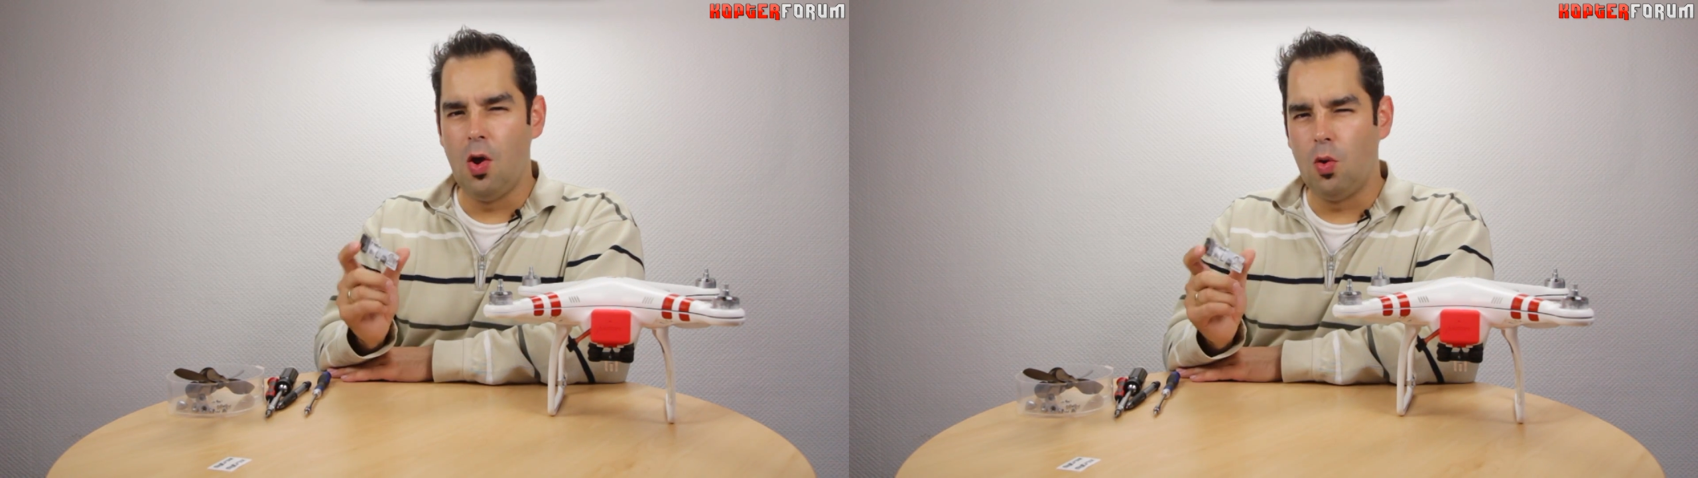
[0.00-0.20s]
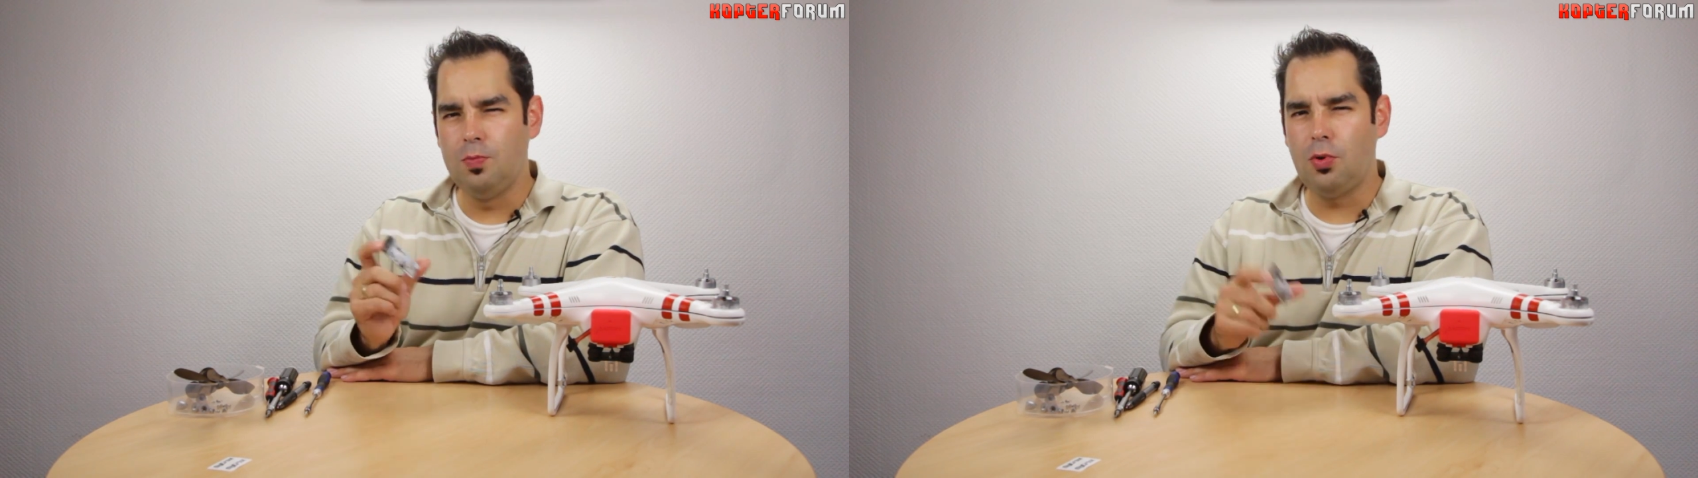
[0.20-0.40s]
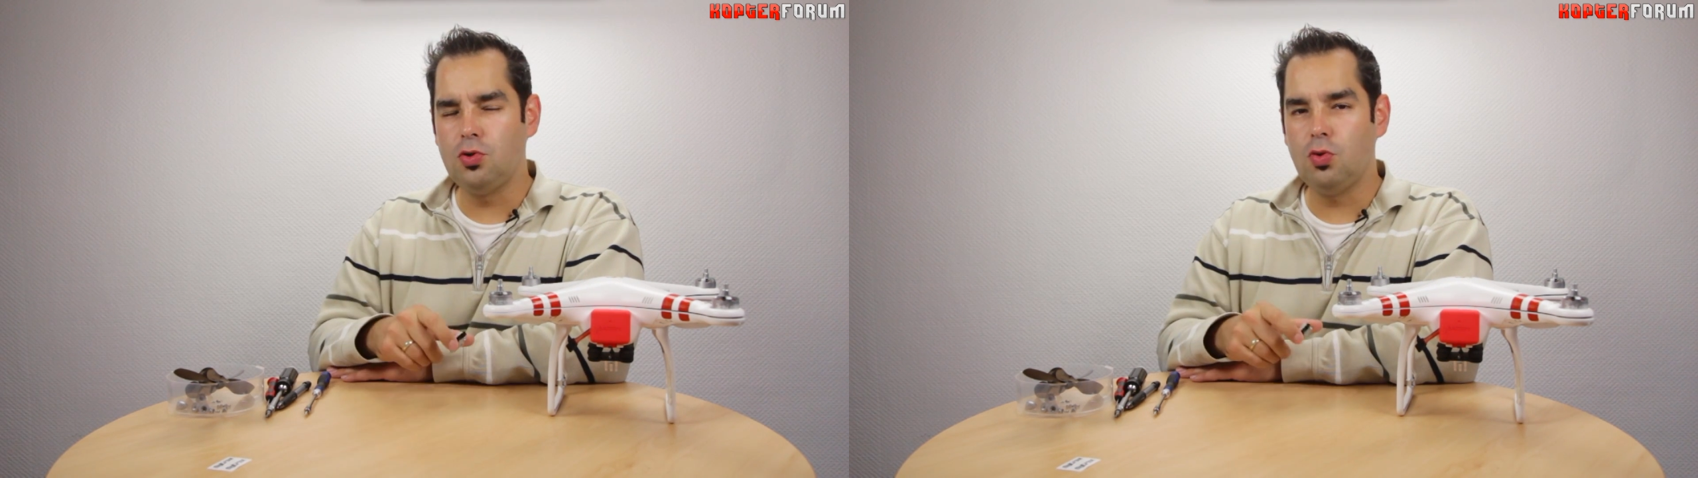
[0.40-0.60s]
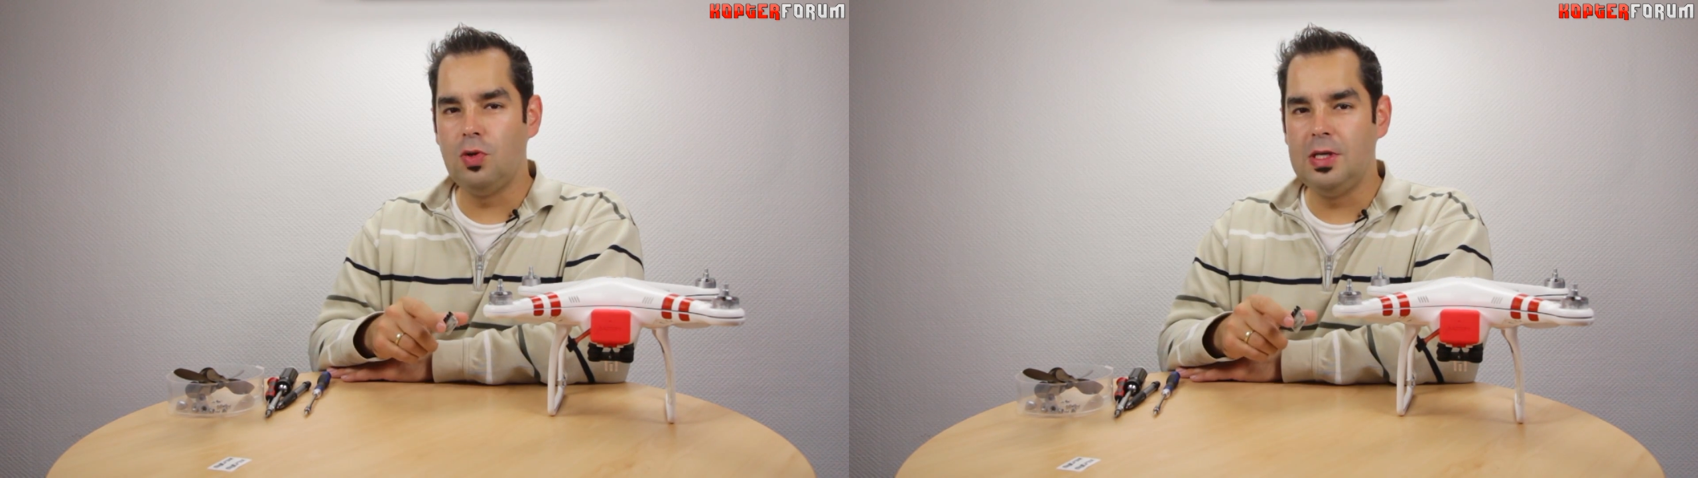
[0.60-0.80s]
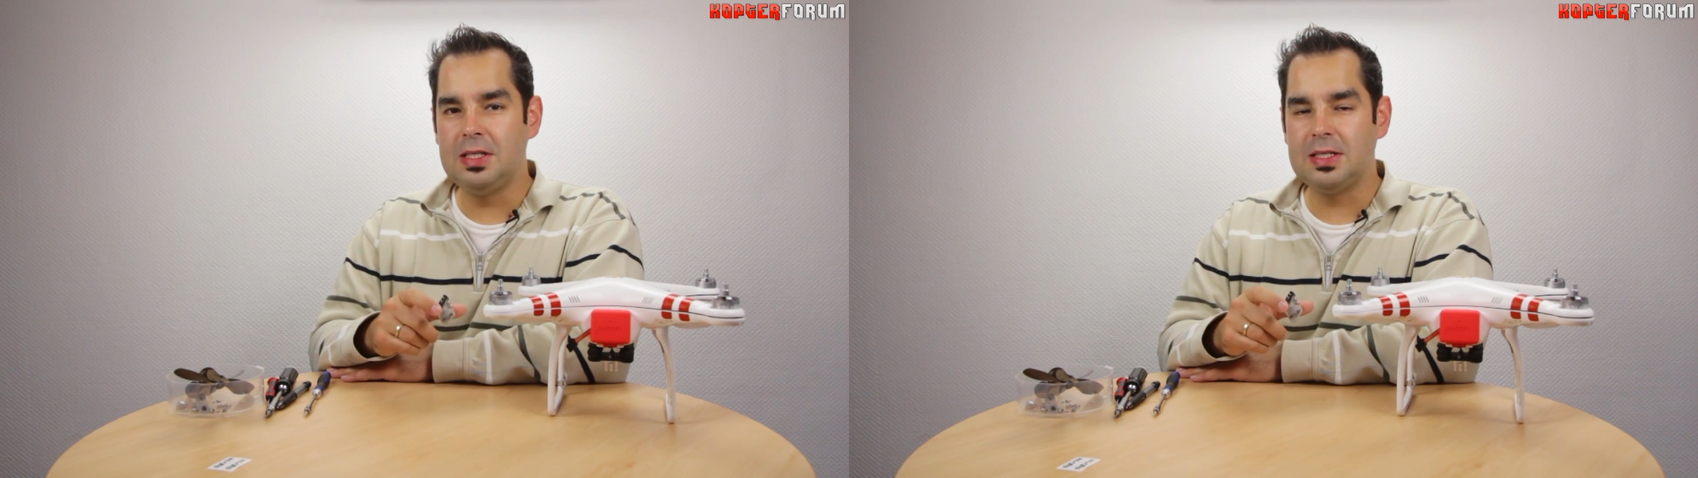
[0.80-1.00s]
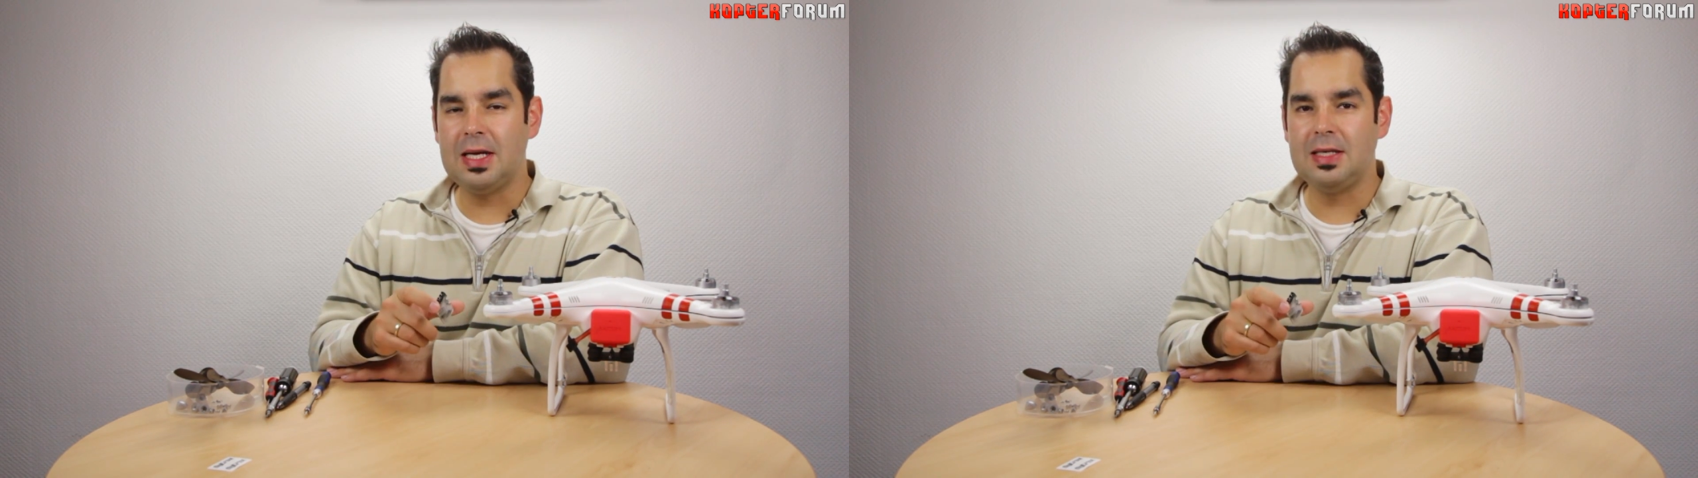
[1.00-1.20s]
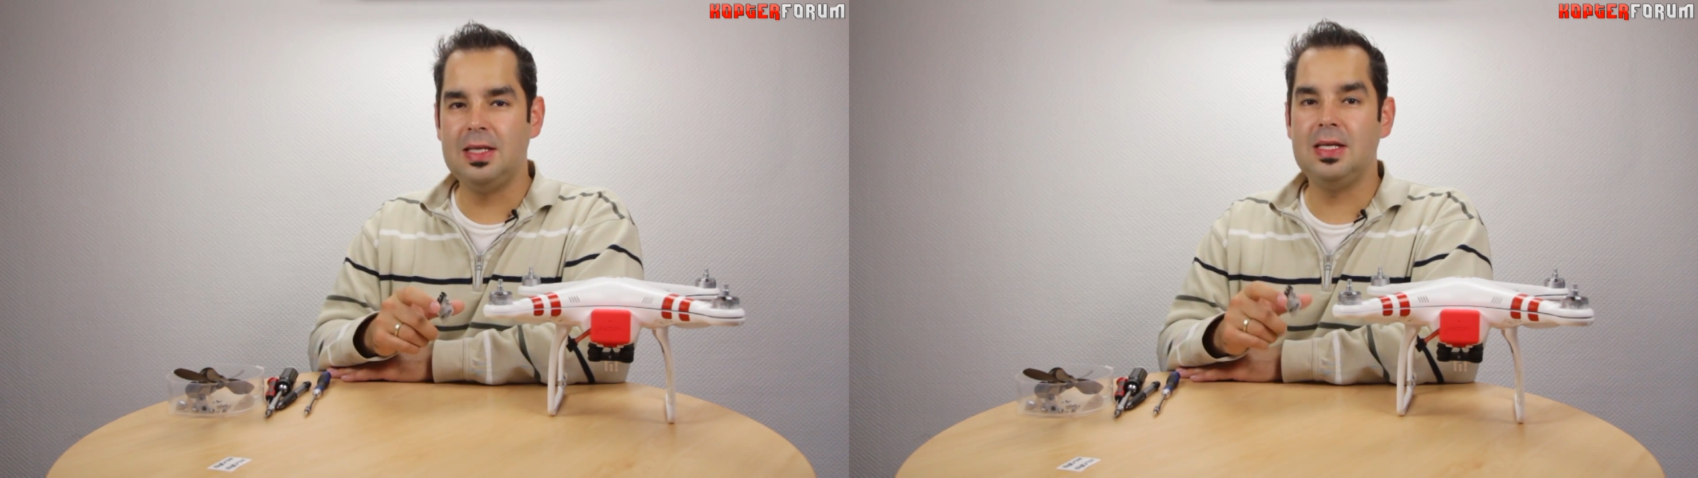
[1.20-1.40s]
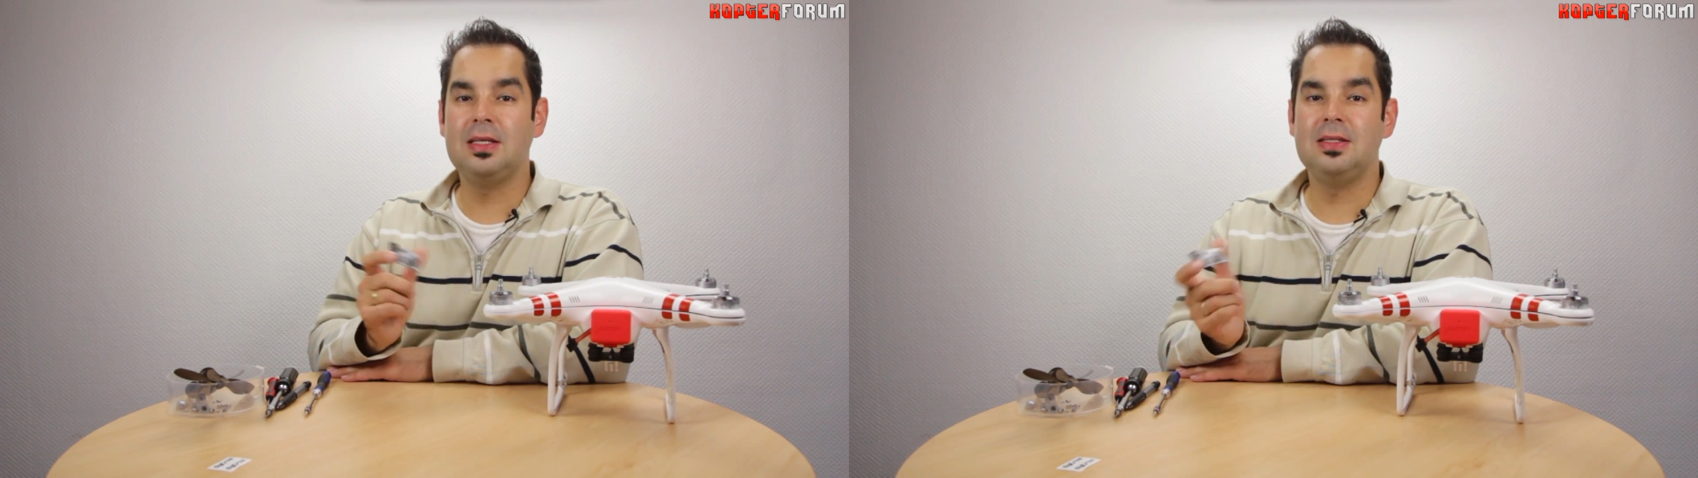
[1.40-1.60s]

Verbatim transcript: und protokolliert dann den